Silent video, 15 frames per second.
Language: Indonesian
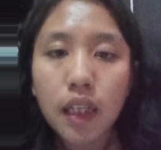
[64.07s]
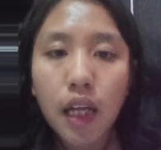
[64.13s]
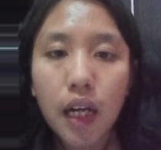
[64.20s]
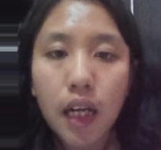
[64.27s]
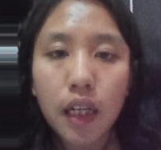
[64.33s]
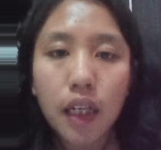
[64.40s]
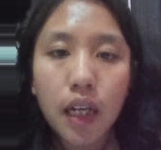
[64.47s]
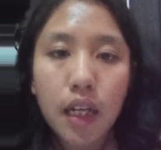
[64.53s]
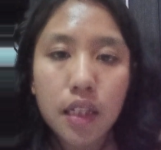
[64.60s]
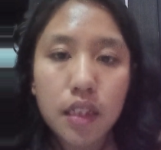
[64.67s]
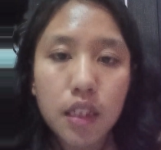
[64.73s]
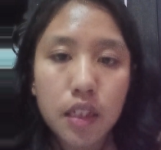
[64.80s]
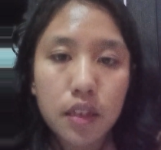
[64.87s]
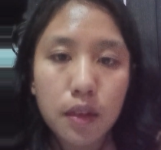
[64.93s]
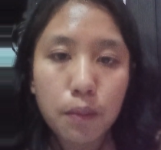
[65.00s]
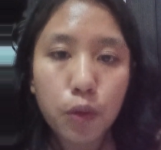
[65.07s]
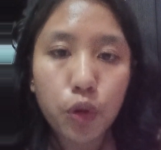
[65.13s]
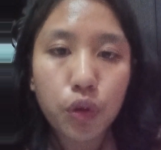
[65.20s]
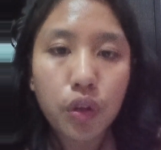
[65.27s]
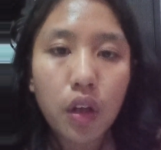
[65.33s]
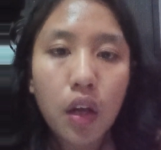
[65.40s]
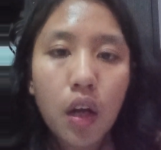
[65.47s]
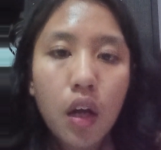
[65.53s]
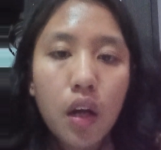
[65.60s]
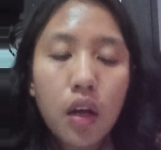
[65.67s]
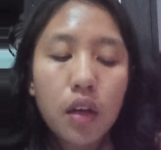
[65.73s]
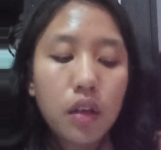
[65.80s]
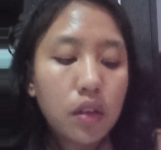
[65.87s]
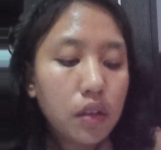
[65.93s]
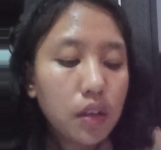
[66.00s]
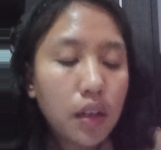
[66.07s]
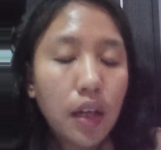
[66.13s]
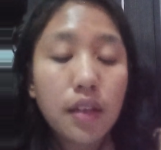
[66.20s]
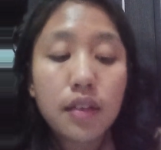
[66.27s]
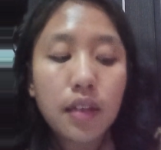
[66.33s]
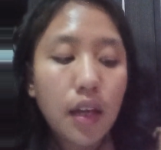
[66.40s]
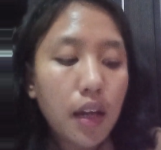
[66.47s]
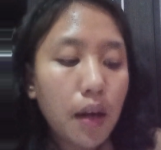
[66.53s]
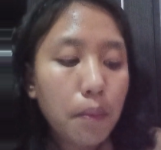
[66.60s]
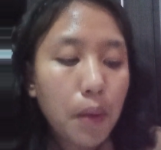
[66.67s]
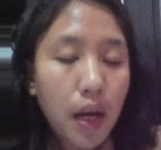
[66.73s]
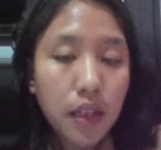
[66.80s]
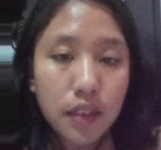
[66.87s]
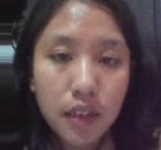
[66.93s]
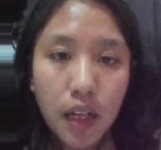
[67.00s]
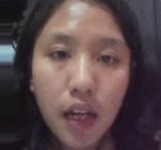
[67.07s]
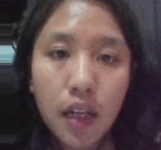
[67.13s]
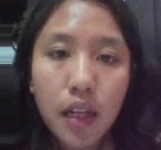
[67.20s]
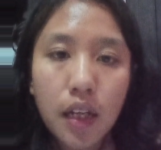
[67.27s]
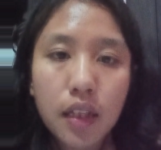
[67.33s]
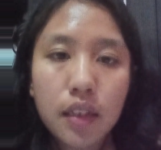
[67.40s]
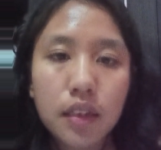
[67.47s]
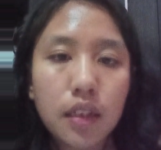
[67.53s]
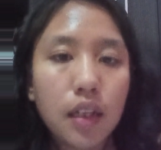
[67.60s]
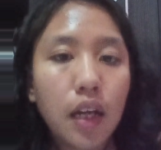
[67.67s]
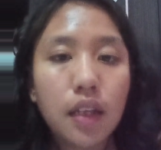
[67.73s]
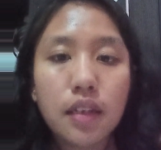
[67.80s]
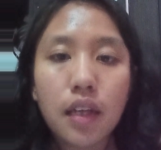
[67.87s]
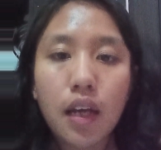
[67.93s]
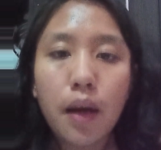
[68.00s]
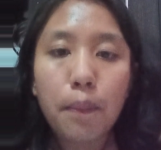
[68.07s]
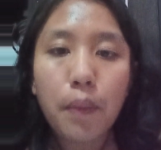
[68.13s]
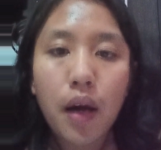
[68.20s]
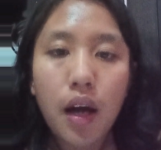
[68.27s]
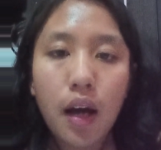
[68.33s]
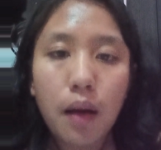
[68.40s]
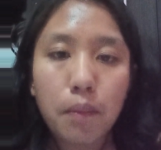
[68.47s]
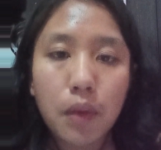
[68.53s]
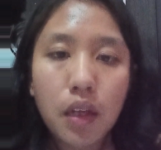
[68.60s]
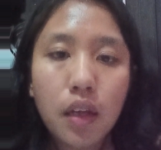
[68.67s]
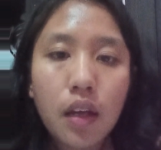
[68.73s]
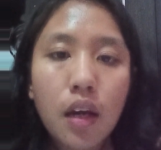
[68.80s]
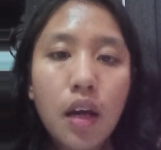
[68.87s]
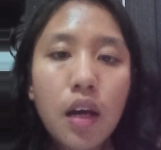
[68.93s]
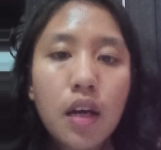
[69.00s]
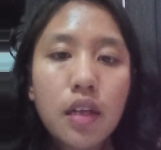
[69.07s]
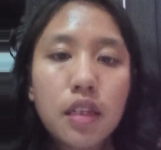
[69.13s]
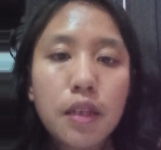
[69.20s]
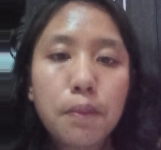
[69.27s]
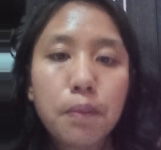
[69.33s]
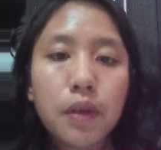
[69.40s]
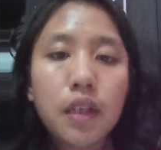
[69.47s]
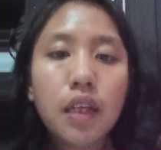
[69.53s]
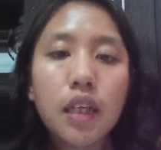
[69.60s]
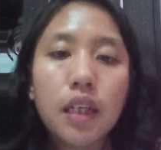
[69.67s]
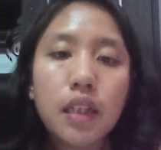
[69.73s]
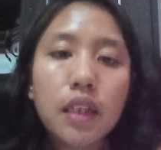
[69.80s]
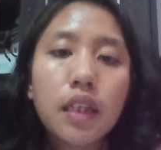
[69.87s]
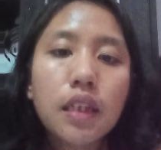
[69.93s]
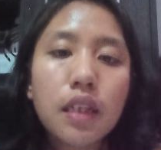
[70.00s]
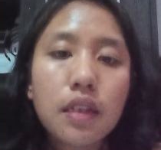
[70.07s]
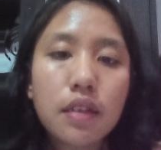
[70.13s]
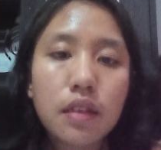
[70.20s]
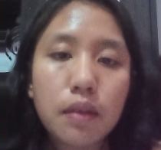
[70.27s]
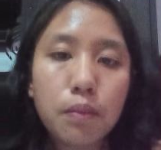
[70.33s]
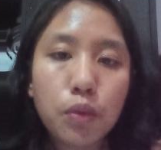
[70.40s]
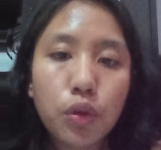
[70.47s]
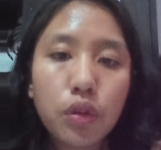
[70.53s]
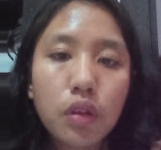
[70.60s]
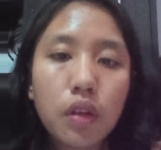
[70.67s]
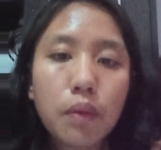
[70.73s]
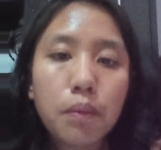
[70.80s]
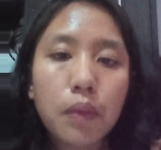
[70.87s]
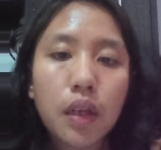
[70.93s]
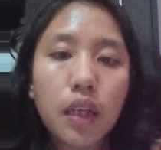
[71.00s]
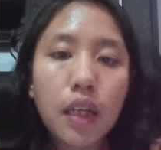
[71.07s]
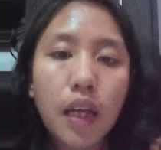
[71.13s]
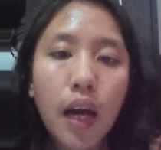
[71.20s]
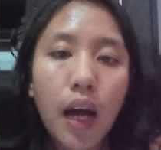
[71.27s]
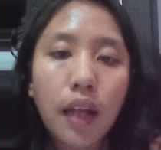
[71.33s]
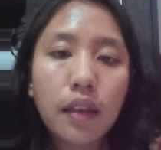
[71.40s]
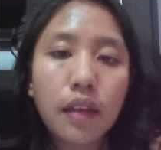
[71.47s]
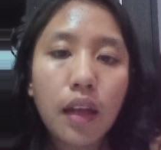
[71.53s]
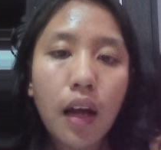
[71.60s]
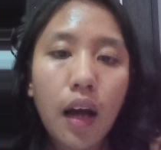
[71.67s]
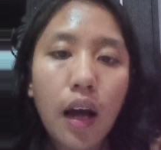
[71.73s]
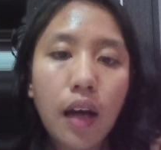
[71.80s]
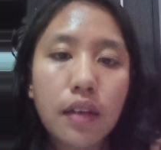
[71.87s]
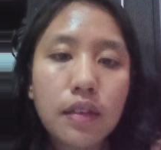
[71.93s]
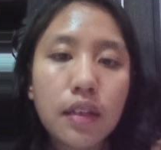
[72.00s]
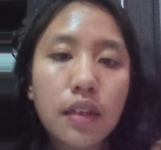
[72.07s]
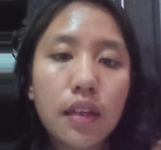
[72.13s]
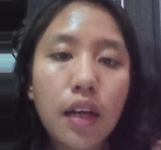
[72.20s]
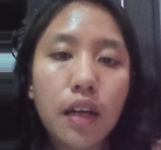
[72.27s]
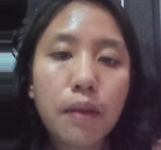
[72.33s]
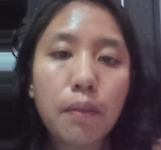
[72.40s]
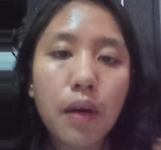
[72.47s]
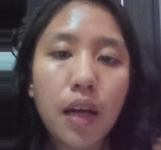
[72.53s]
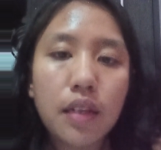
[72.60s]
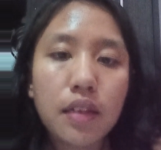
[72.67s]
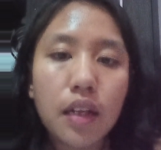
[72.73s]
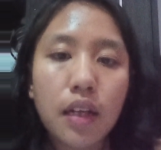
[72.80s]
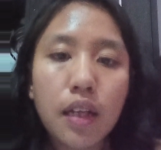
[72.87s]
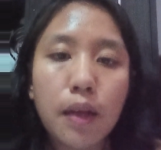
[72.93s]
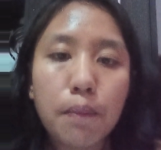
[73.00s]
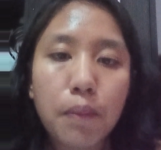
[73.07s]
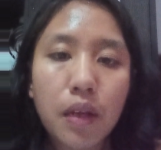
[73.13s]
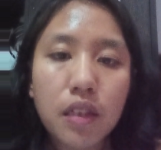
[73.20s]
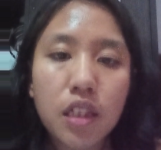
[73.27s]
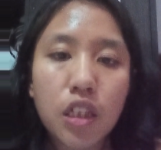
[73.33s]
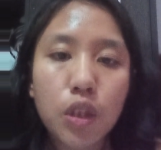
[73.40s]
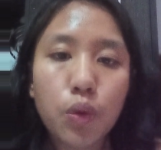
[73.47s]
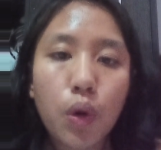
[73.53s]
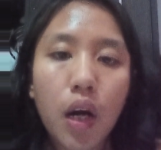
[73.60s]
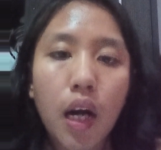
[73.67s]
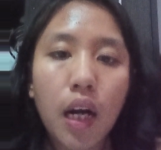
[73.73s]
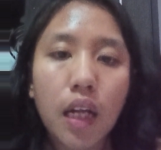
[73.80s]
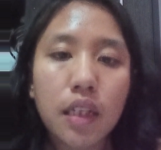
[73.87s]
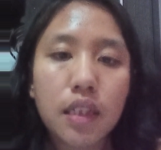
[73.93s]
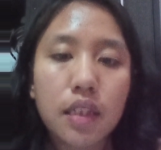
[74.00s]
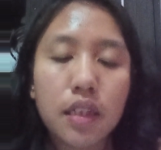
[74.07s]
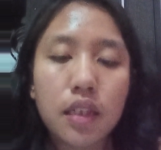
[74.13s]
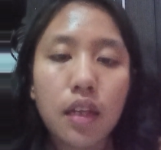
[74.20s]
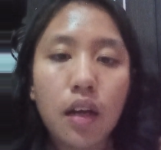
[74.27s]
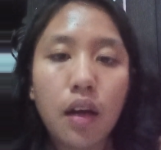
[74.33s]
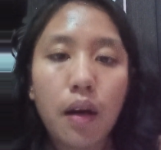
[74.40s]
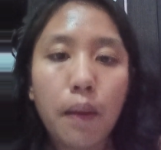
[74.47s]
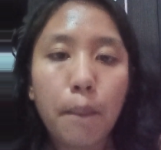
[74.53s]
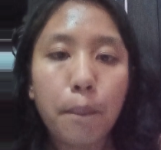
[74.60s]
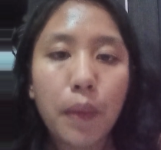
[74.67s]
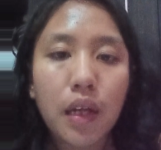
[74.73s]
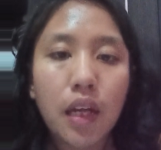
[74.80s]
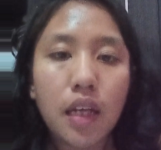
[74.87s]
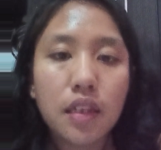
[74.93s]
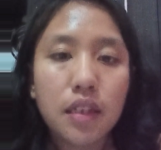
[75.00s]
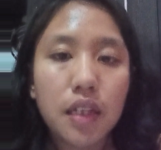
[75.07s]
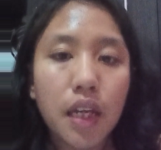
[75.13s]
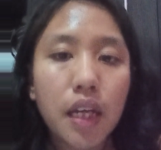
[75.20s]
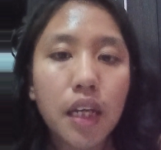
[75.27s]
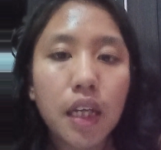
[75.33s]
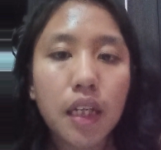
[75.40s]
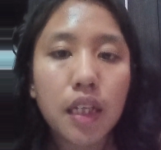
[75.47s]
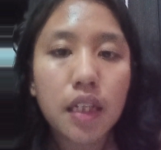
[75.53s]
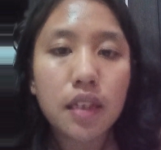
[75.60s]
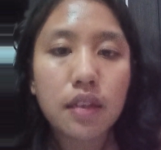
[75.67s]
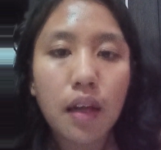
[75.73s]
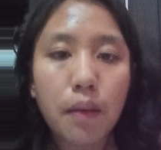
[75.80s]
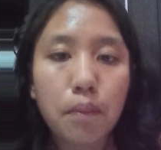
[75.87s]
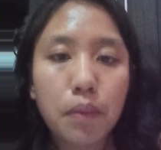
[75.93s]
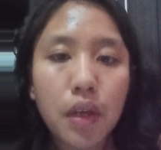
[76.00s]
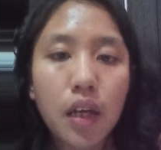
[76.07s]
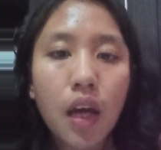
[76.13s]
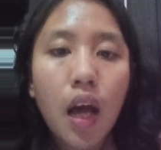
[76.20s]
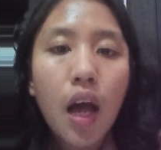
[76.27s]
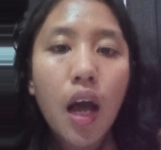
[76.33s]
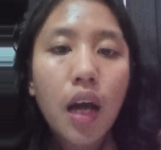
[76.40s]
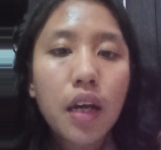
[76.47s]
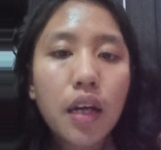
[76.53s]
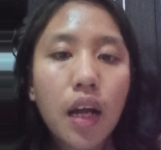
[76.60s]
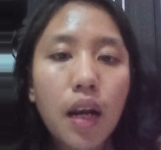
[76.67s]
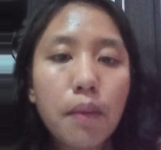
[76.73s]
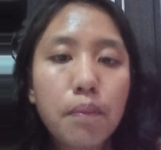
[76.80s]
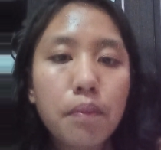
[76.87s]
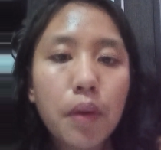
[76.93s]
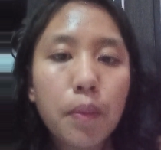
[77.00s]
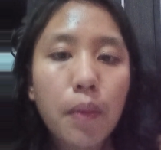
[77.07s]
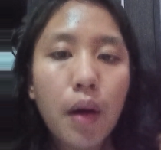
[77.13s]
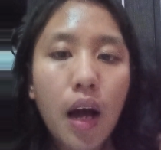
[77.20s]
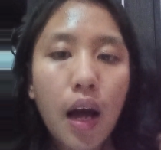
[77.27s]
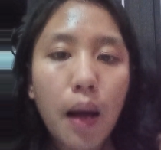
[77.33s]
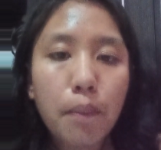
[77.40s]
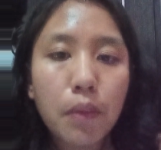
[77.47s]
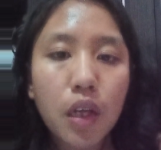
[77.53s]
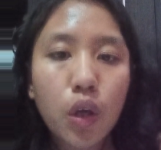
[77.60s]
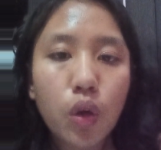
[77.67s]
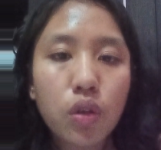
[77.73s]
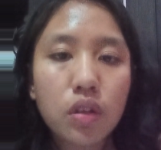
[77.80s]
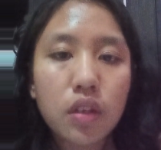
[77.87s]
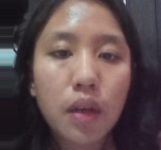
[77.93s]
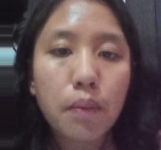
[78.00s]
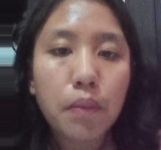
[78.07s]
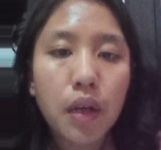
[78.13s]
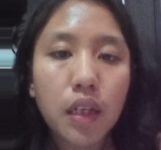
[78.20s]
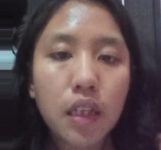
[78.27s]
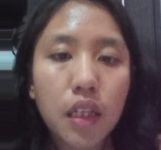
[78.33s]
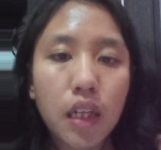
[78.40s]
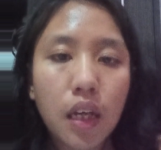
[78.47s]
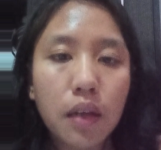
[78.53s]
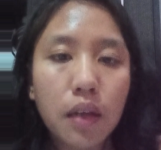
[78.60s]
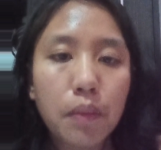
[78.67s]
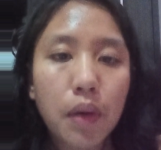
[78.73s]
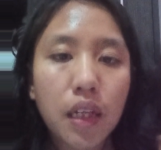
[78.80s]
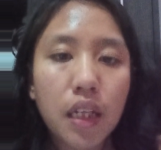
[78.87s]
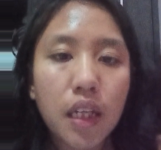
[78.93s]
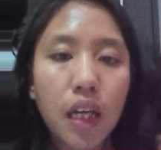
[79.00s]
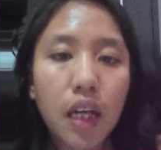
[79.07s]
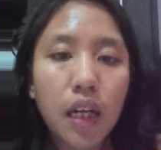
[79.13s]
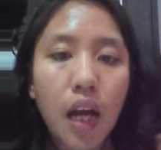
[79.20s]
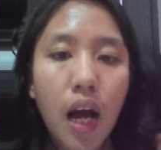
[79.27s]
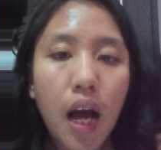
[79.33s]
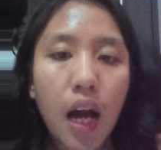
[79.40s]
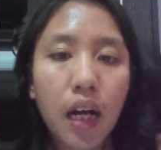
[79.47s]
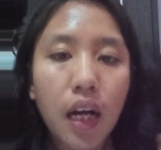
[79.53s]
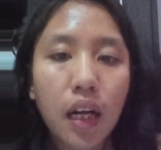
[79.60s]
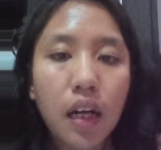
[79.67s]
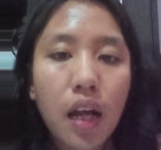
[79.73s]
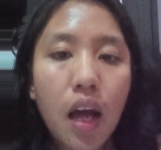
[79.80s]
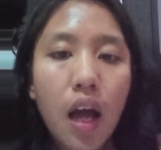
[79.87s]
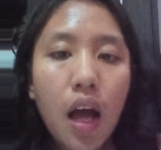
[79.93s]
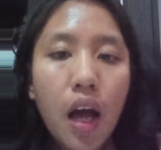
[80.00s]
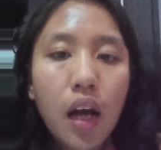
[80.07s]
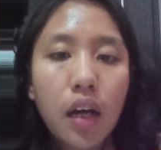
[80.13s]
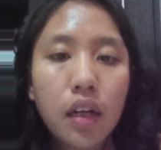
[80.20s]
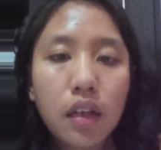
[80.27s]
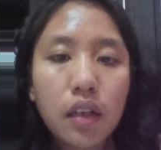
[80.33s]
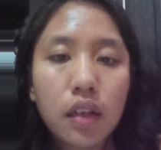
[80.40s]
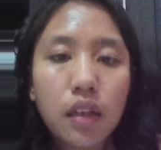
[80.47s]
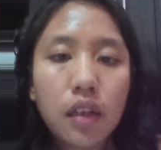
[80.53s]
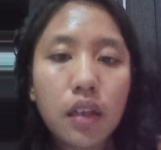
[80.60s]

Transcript: tindakan kelas tersebut eh, yang saya baca dan yang saya pahami, si peneliti tersebut melihat hasil dari belajar IPA siswa kelas 4 SD Negeri Sambi dalam memahami konsep bagian-bagian akar e,